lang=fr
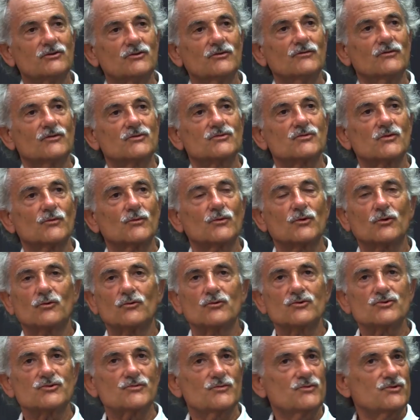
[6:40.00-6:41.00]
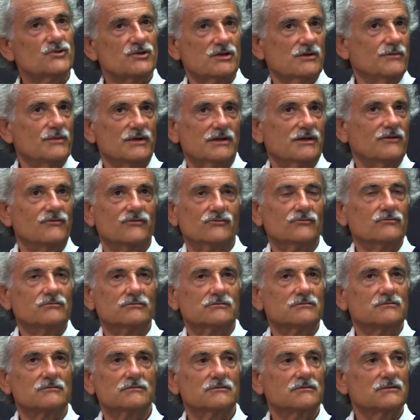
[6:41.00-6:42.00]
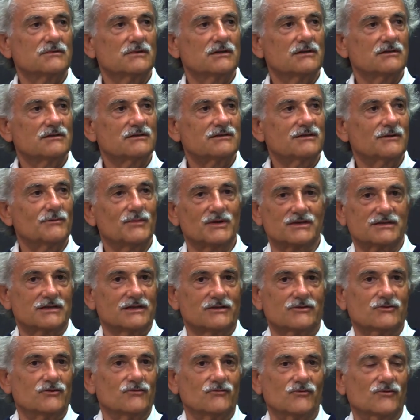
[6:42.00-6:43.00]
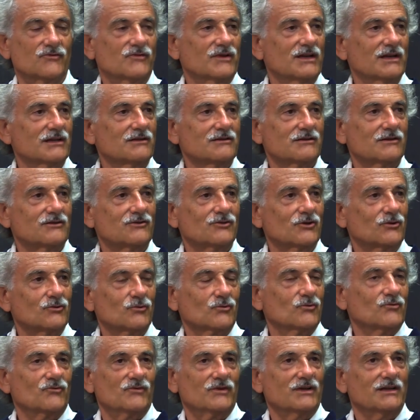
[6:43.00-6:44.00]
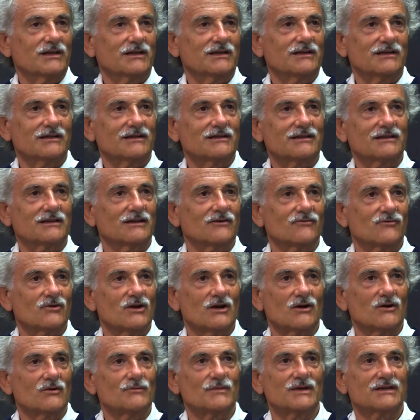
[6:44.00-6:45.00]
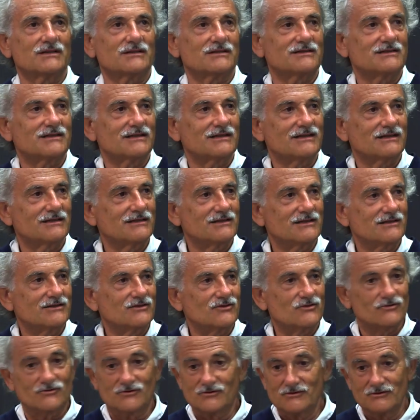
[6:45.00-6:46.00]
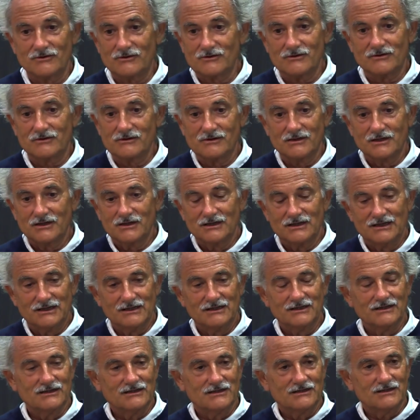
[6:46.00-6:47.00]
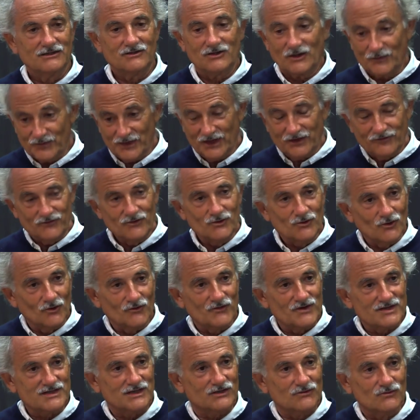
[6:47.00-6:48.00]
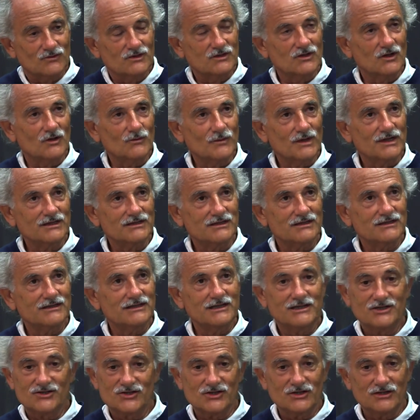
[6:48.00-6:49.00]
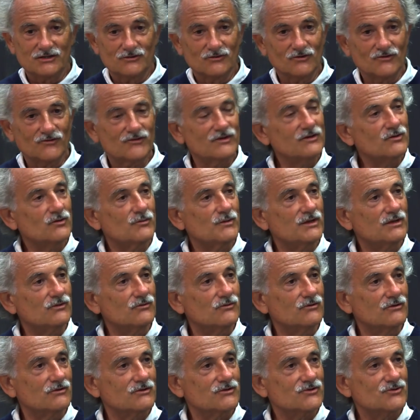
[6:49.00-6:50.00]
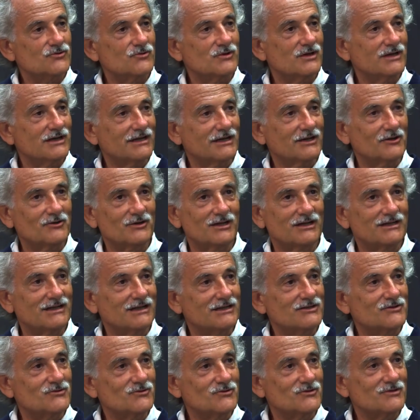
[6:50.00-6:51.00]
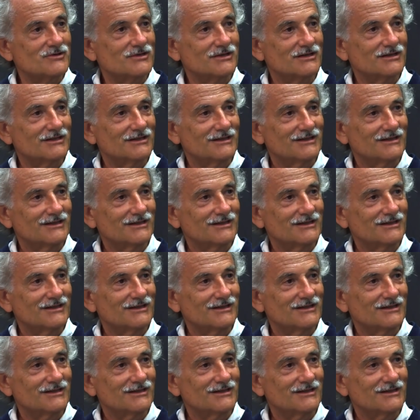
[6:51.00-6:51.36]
devant son bureau, je me suis dit mais t'es fou, c'est pas ça que tu veux faire. Tu as trouvé ta voie en maths. c'est... Tu as bien vu qu'on fait ça tout le temps en maths. Et j'ai donc fait demi-tour, je lui ai écrit une lettre d'excuse.